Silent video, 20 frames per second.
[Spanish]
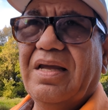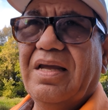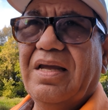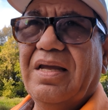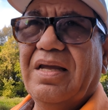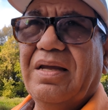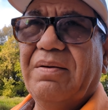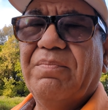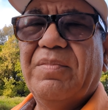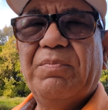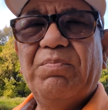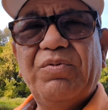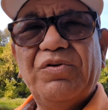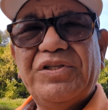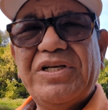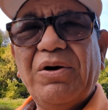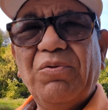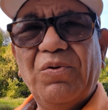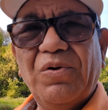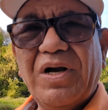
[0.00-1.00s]
y me
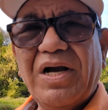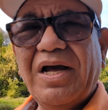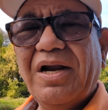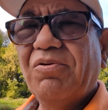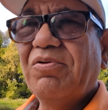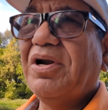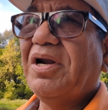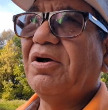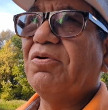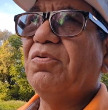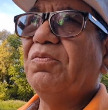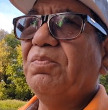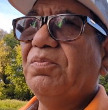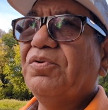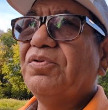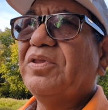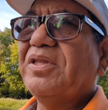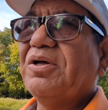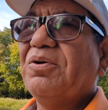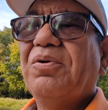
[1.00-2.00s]
puse a buscarlo en la
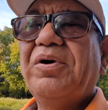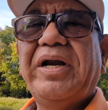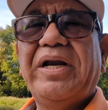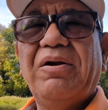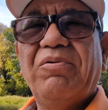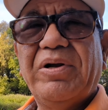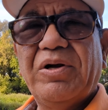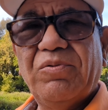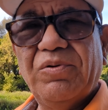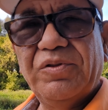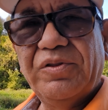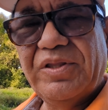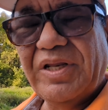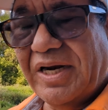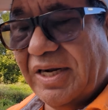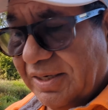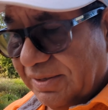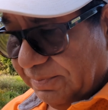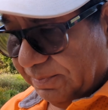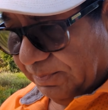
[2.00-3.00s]
computadora y lo
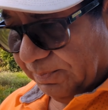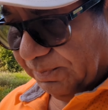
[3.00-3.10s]
encontré.